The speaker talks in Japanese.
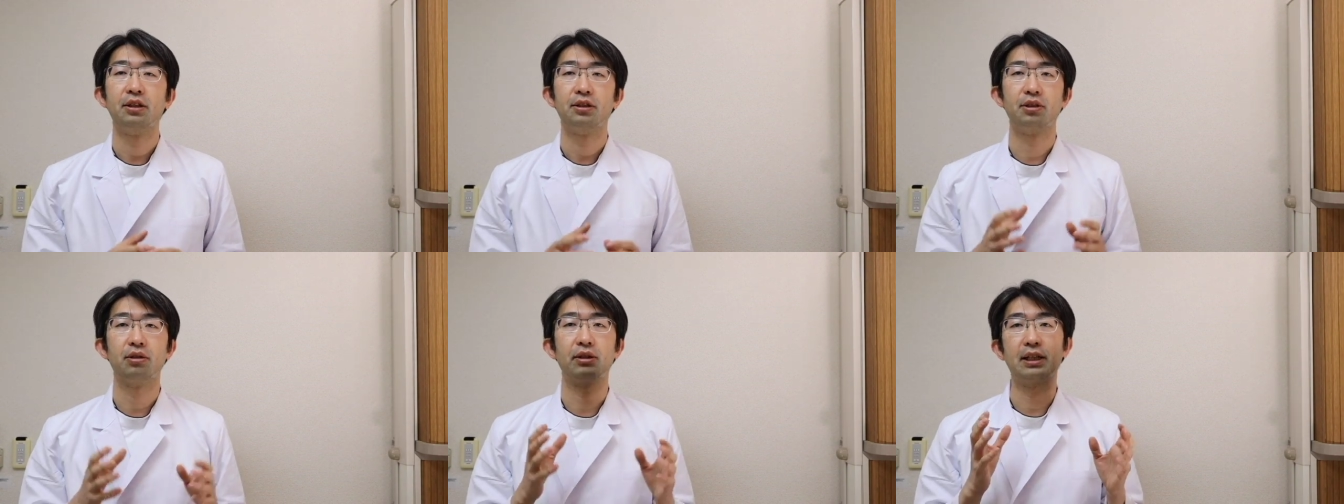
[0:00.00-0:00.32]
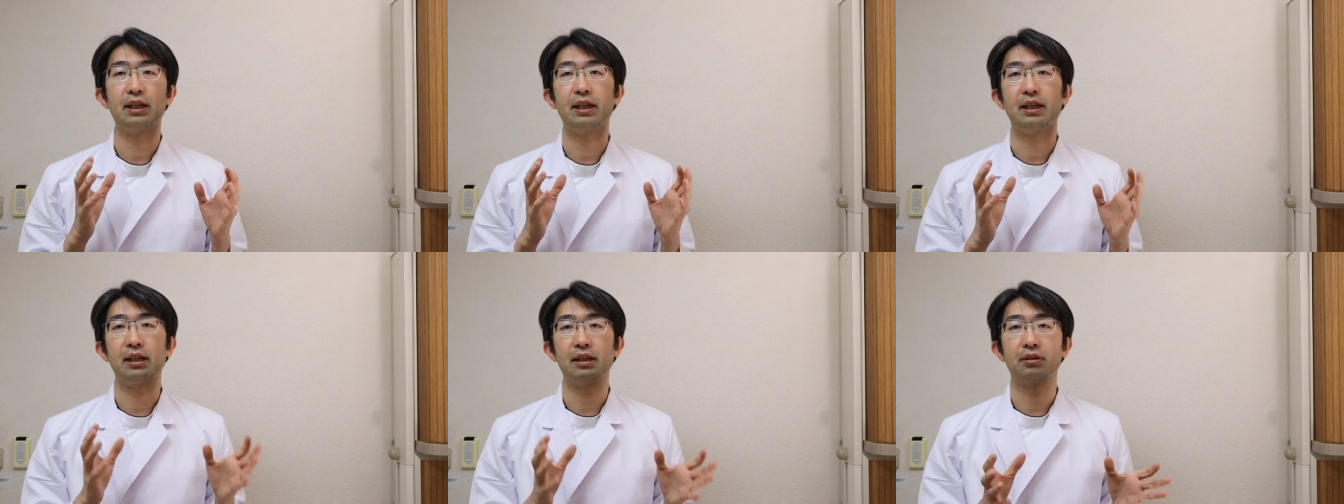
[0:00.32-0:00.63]
昭
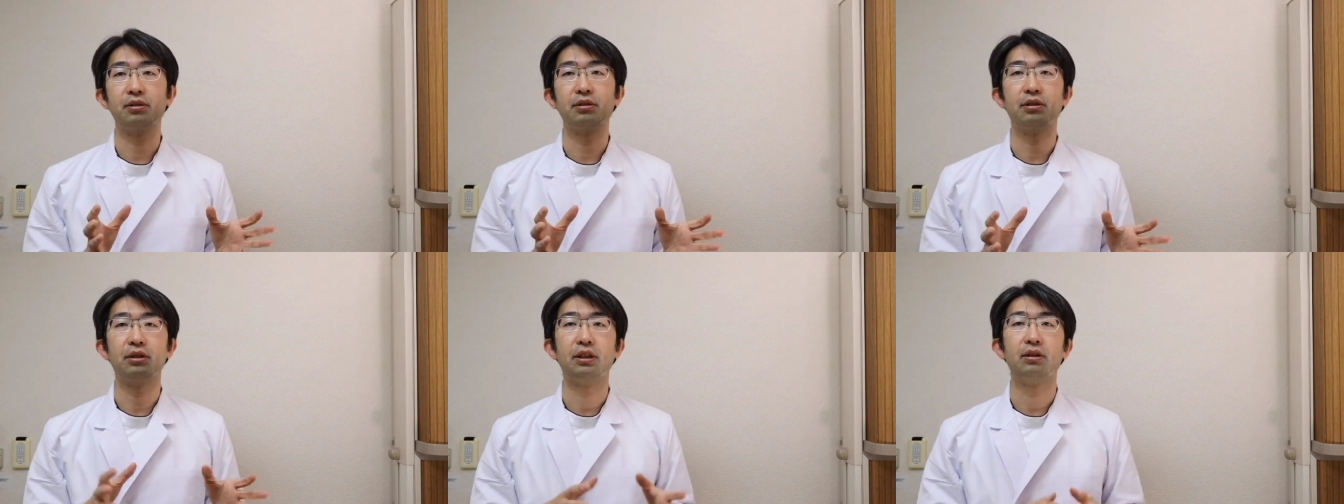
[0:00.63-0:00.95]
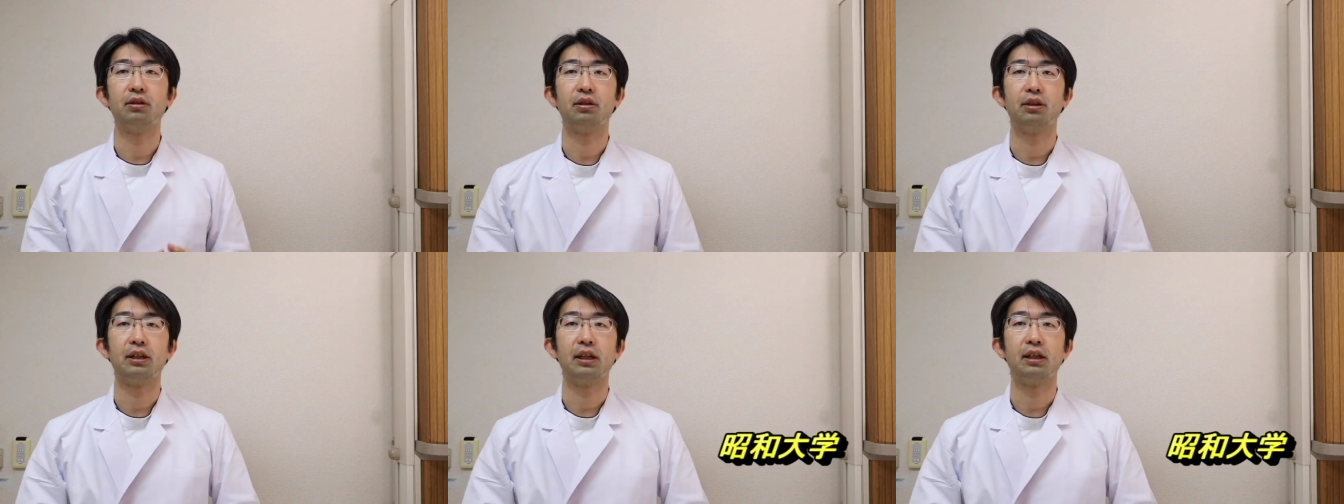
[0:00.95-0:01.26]
和大学って
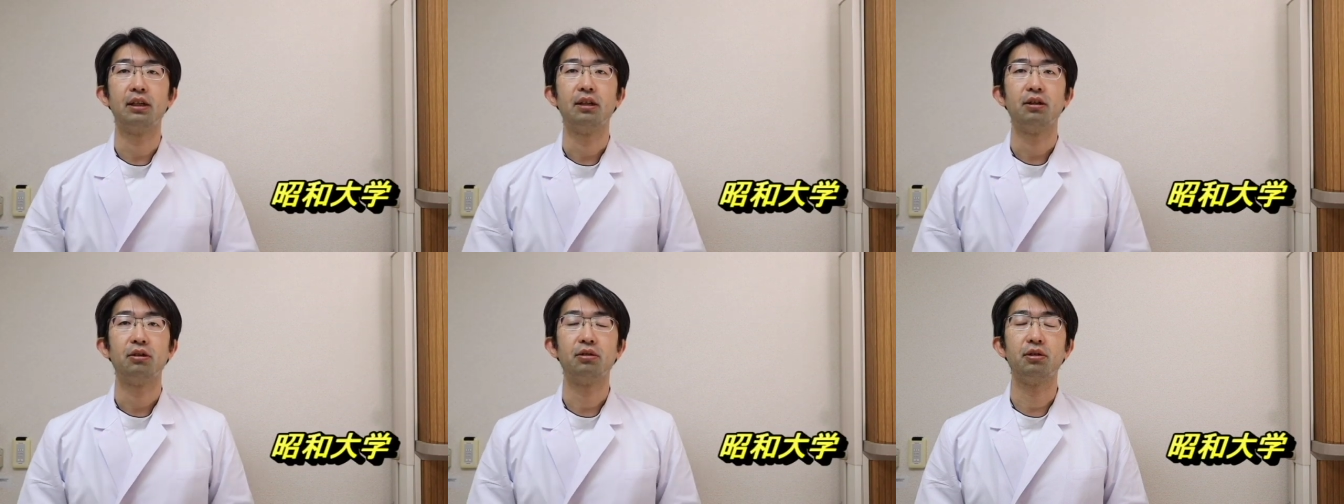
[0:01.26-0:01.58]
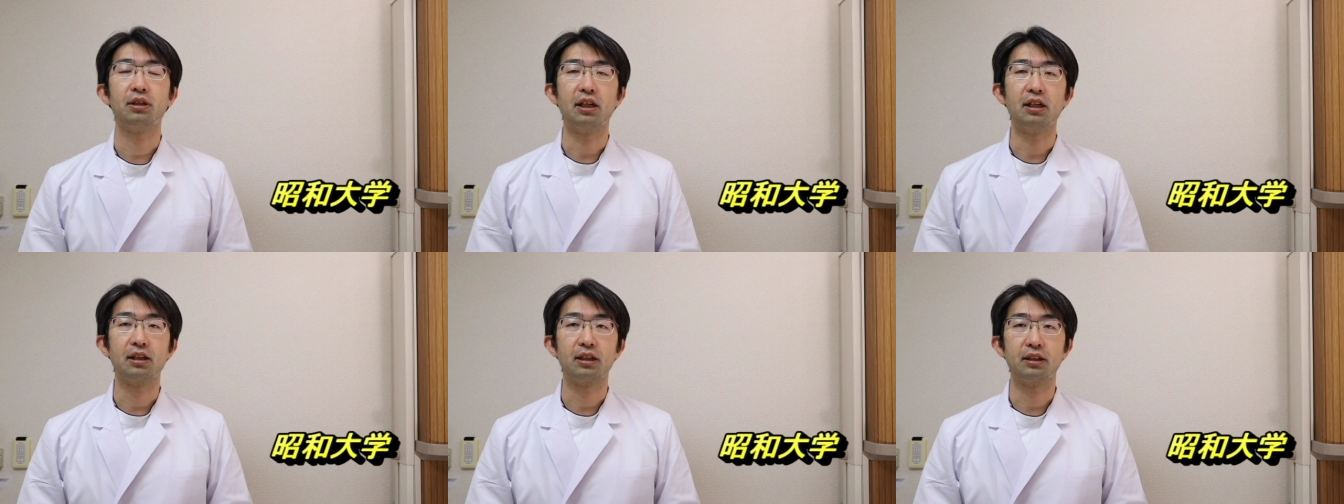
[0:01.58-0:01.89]
いってす
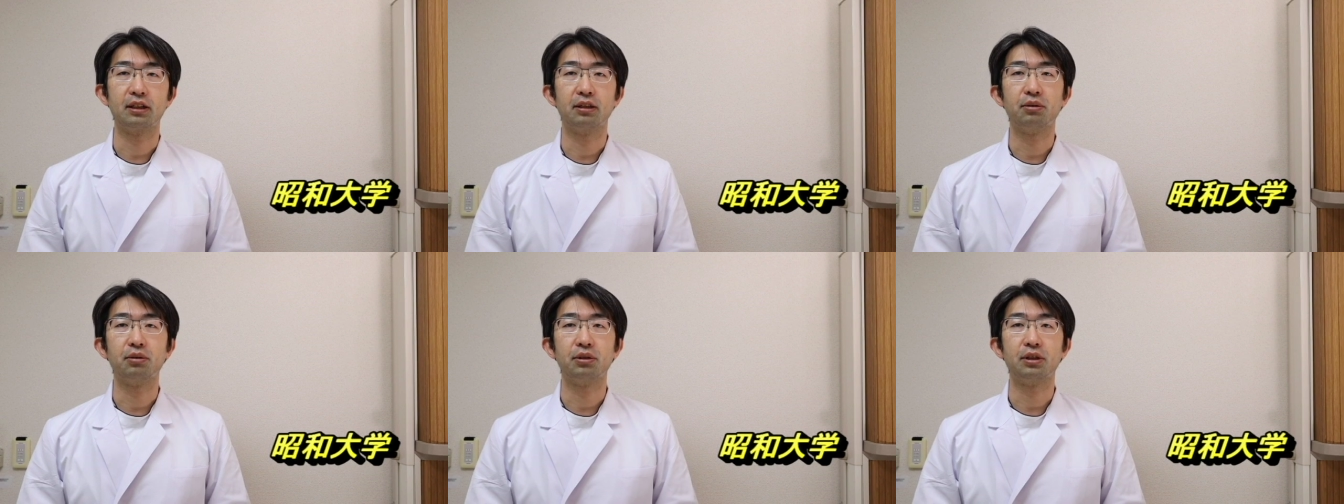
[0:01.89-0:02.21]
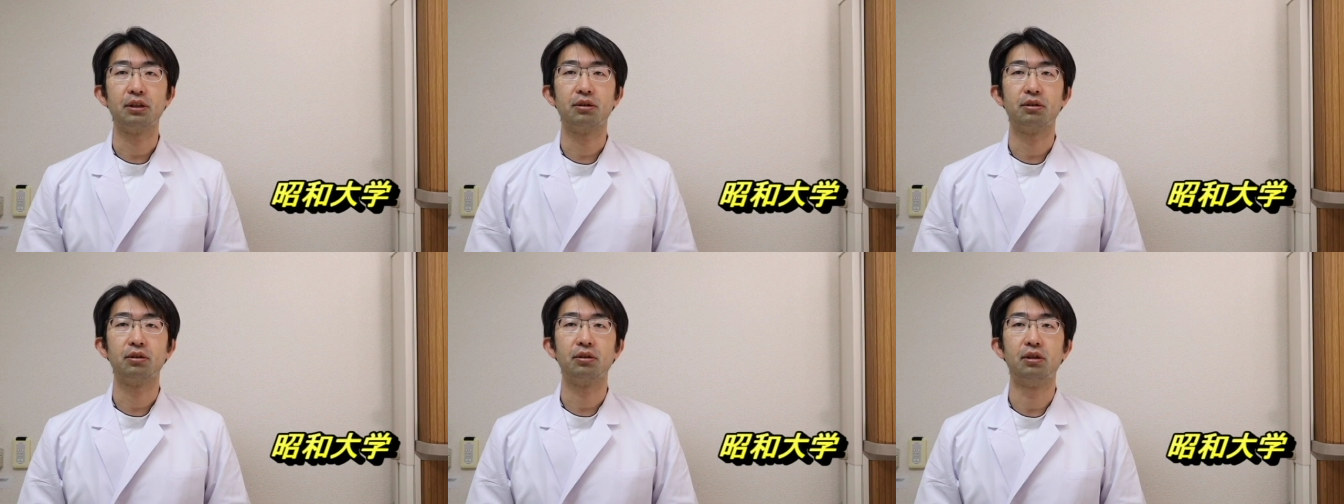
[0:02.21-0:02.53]
ごい眼下底
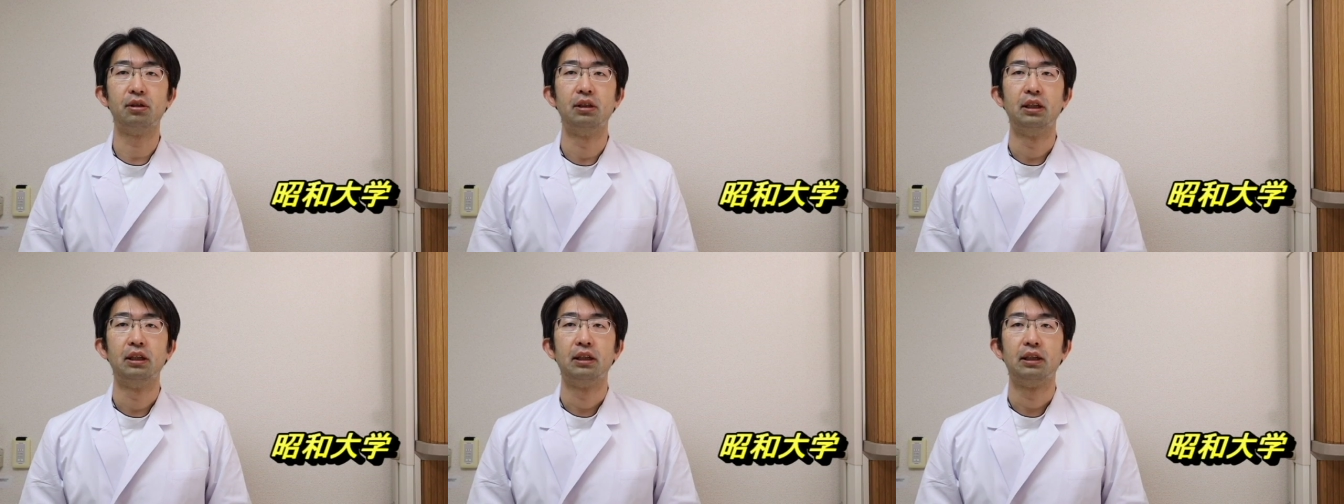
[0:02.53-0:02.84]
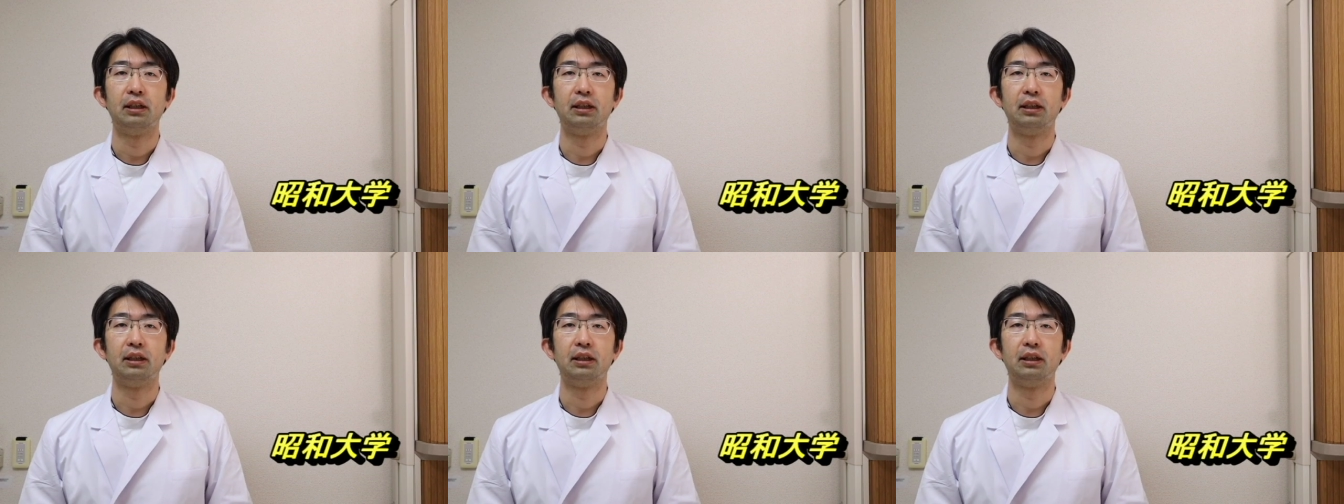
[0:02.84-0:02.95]
骨折を